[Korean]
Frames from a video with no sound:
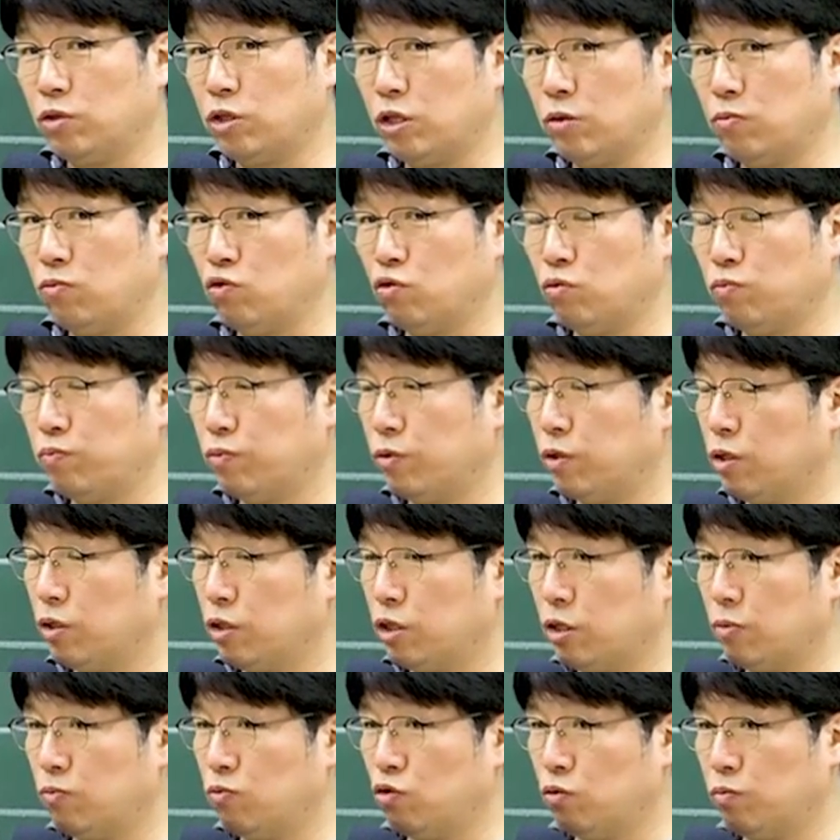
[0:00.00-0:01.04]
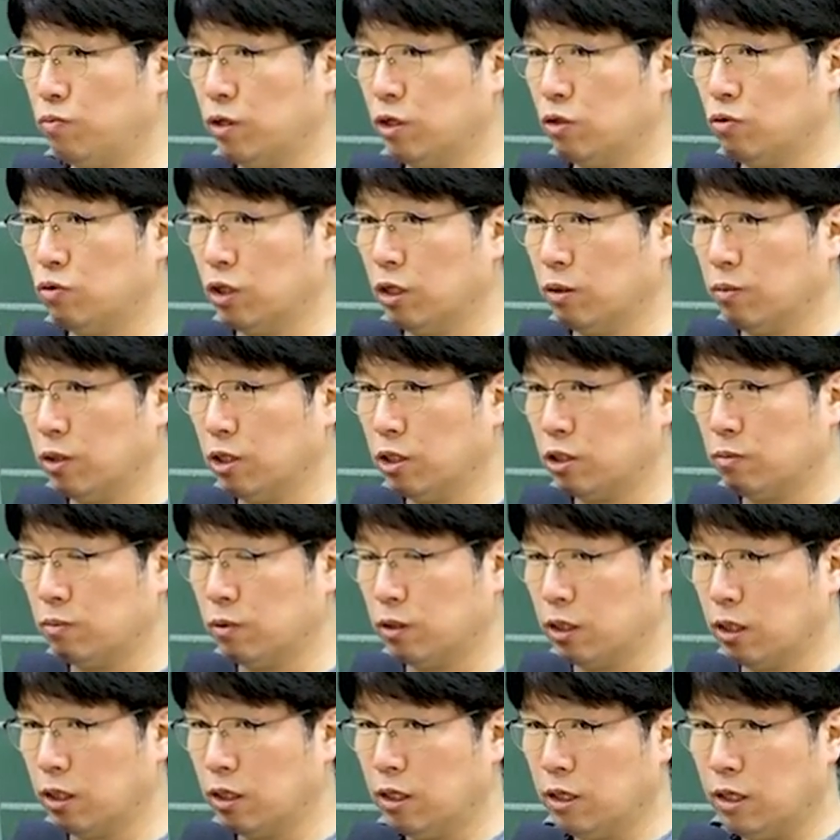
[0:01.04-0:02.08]
16번, 1 6명 우리가
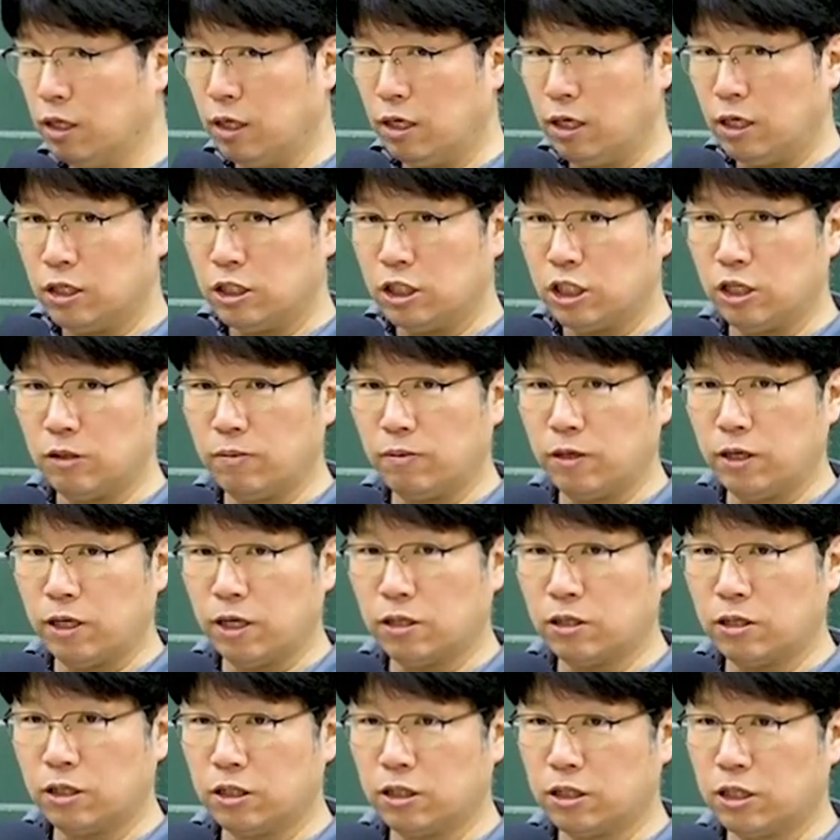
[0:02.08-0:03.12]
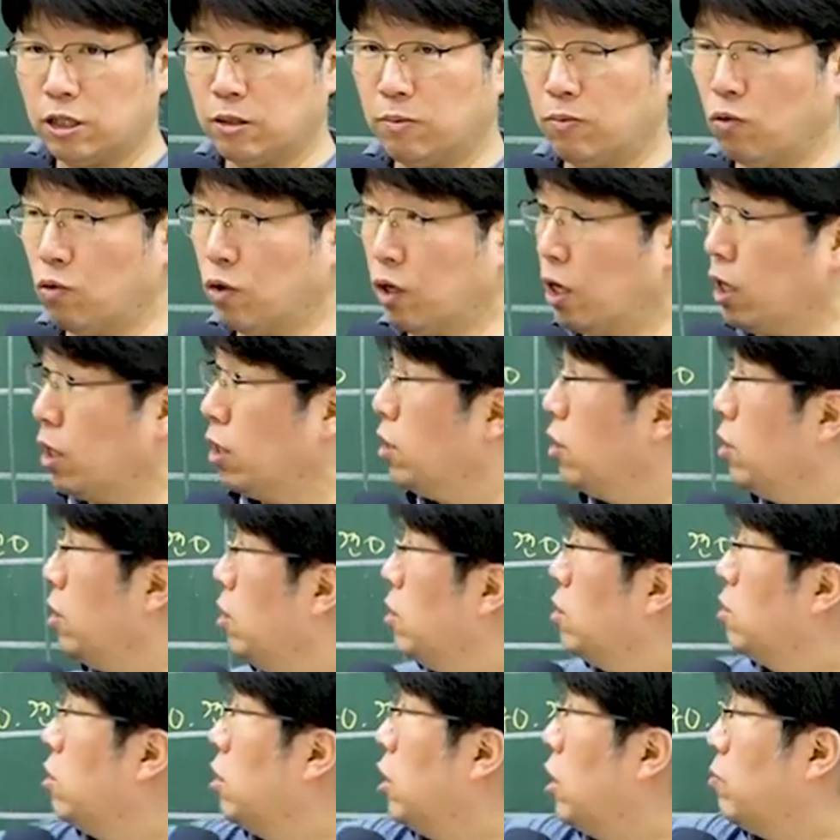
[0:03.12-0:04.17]
뭐였습니까? 11에서 15가
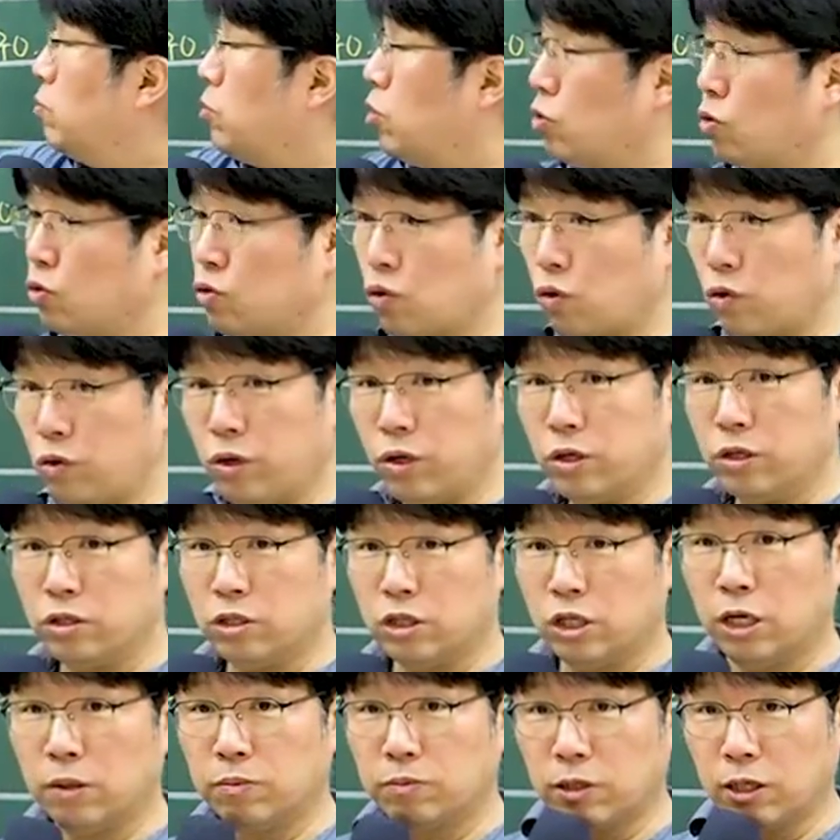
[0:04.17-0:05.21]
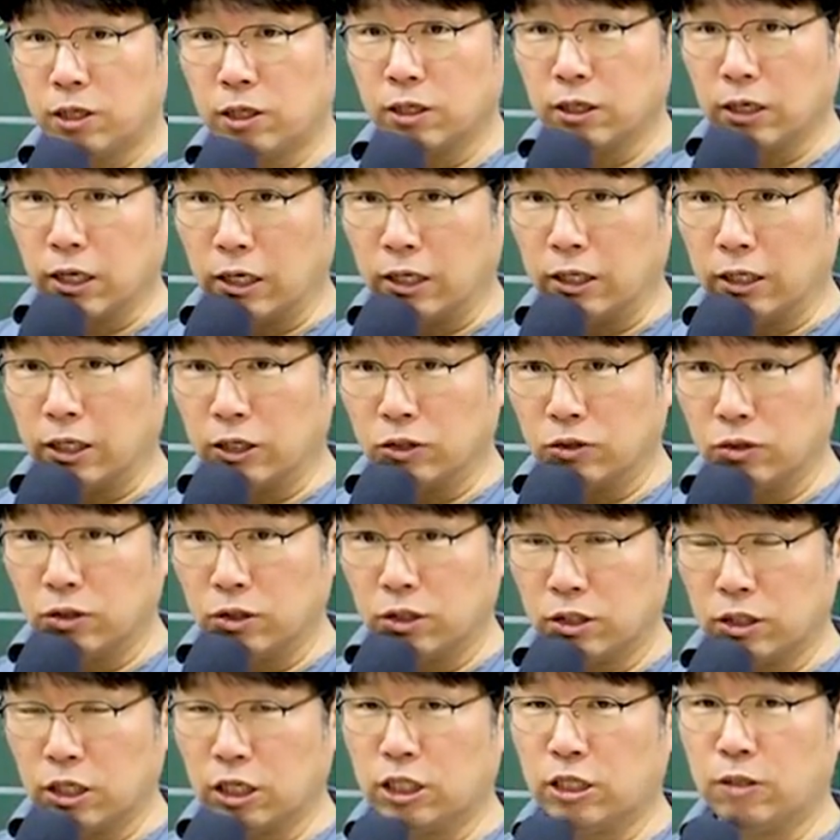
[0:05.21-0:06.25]
성합차도 소형 성합차는 가능하죠.
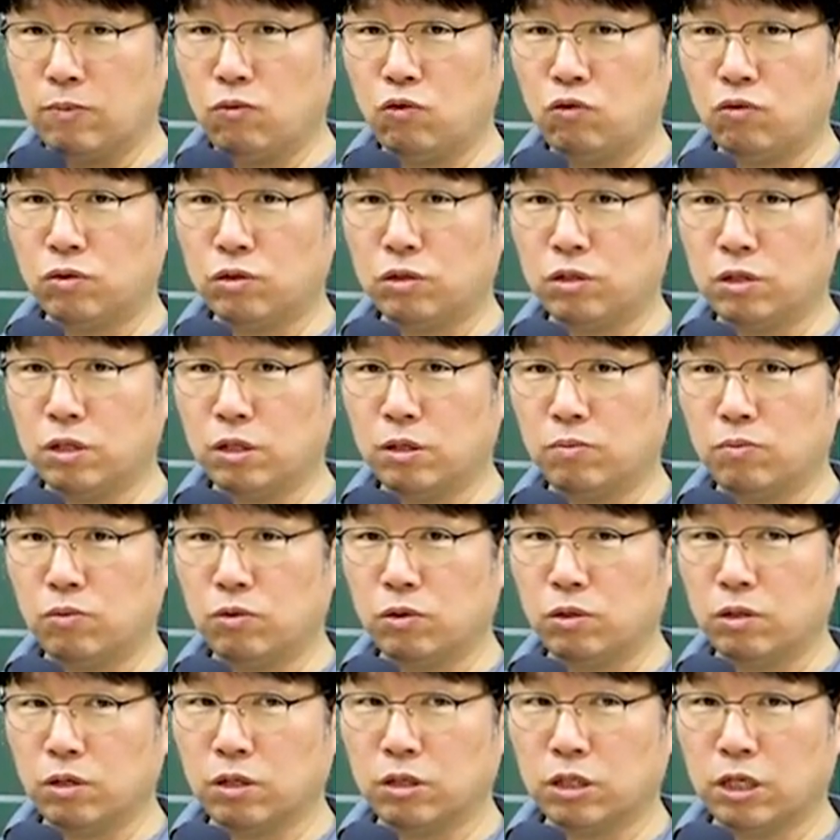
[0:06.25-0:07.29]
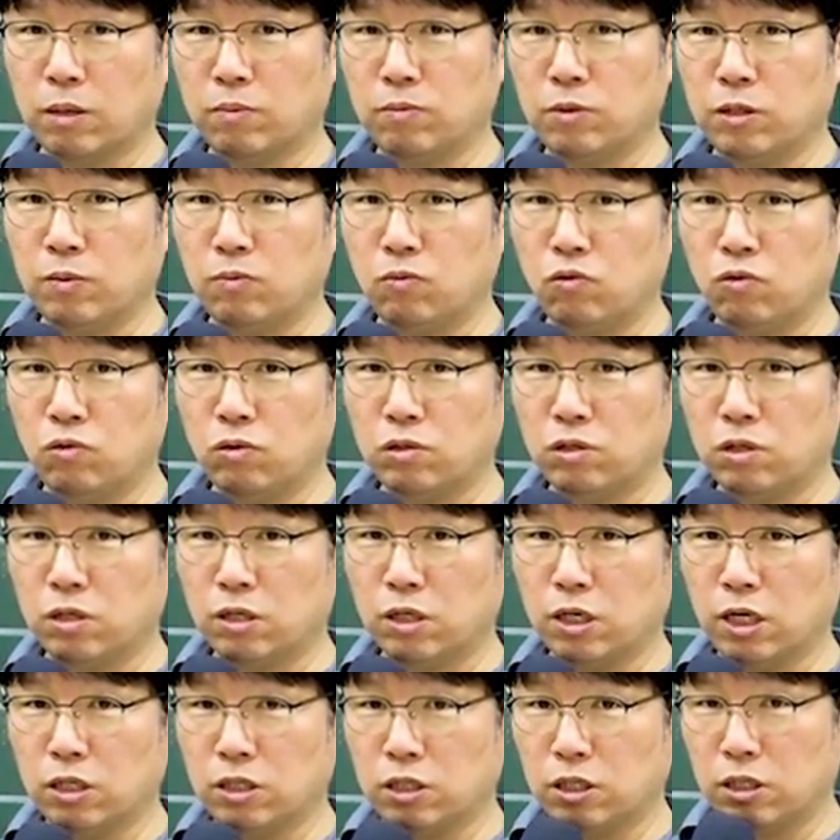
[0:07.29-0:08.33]
근데 16성부터
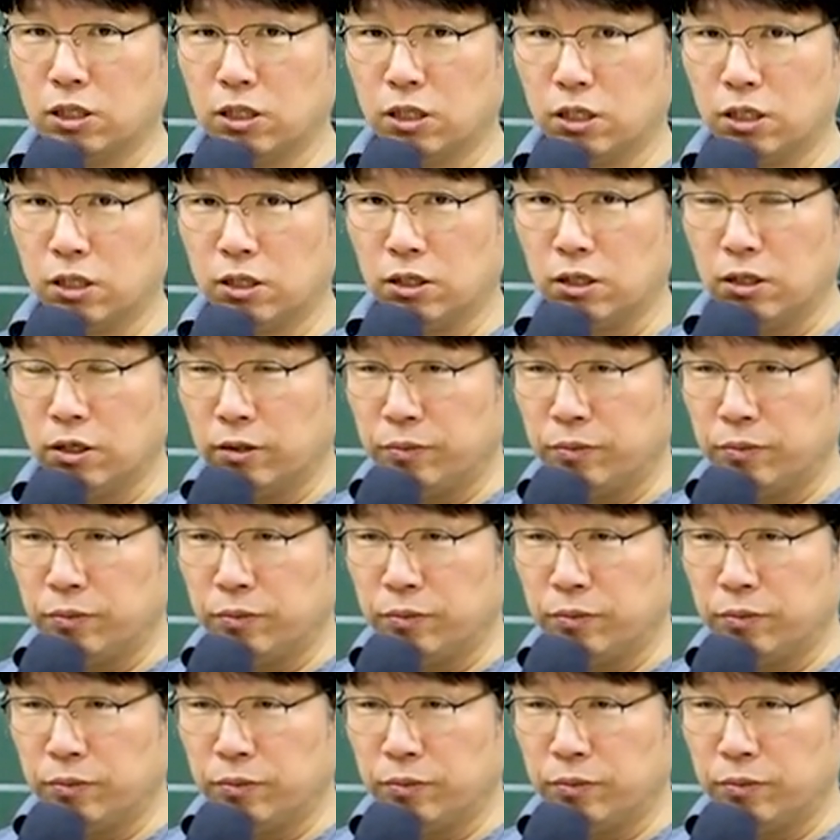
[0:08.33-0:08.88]
36성까지는